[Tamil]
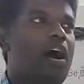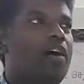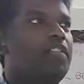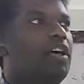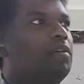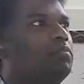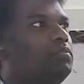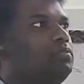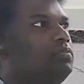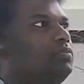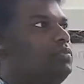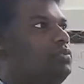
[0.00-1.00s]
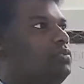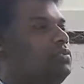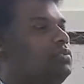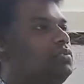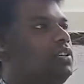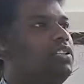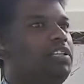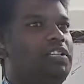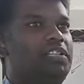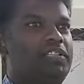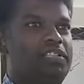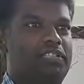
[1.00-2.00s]
ஆதாம் வந்து
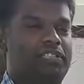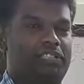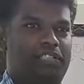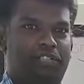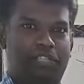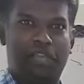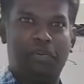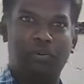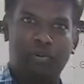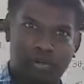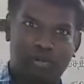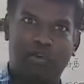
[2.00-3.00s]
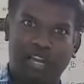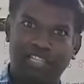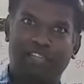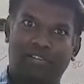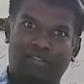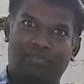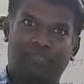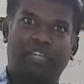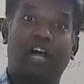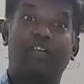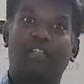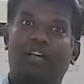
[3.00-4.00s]
தேவனோட வாழ்ந்தவர்
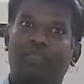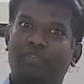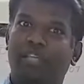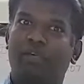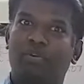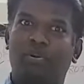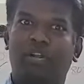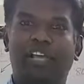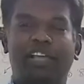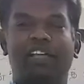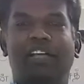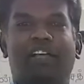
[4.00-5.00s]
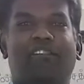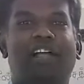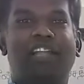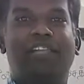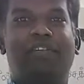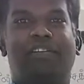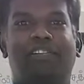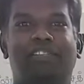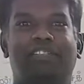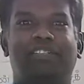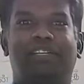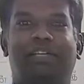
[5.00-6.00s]
ஆதாம் தேவனோட வாழ்ந்தவர்
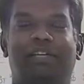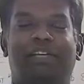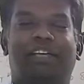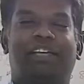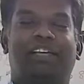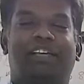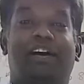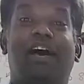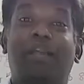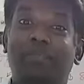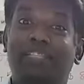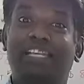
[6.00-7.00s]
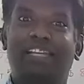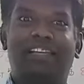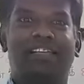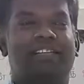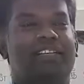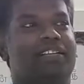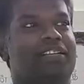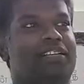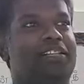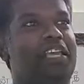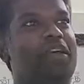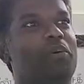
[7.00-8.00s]
ஆரம்பத்தில்
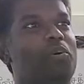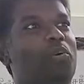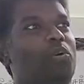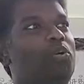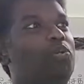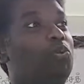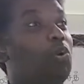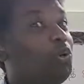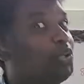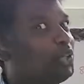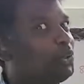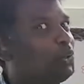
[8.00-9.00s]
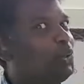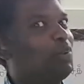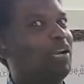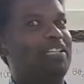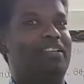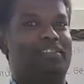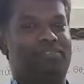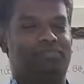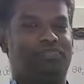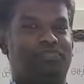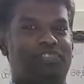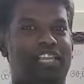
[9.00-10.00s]
தேவனோடு தோட்டத்துக்குள் வாழ்ந்தவர்
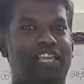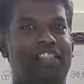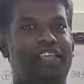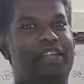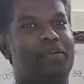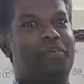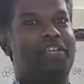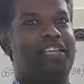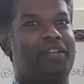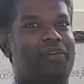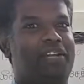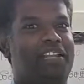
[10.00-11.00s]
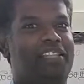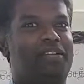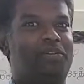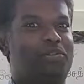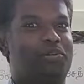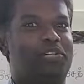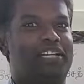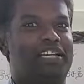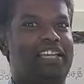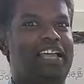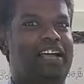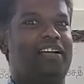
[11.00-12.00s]
ஏதேன் அப்படிங்கிற ஒரு இடத்துல ஒரு தோட்டம்
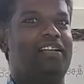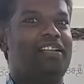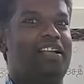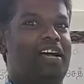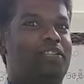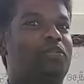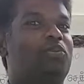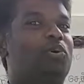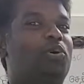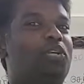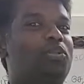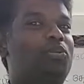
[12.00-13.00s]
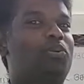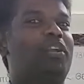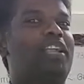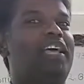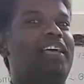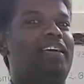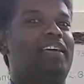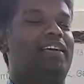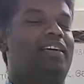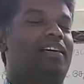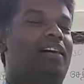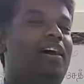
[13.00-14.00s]
இருக்கு இல்லையா அந்த தோட்டத்துக்குள்ள
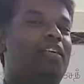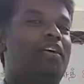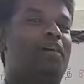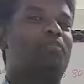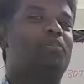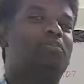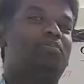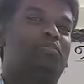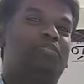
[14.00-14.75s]
ஆதாமும்